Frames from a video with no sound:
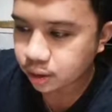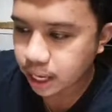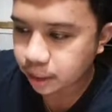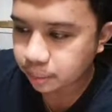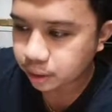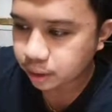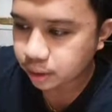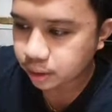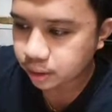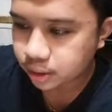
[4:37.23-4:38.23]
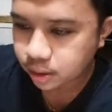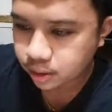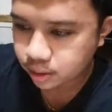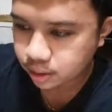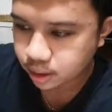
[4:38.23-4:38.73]
timer.
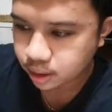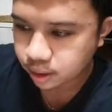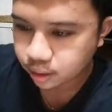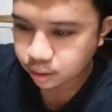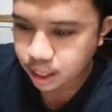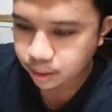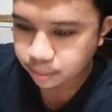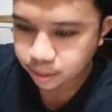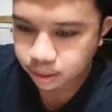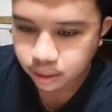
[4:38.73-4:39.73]
So, ayan ang timer.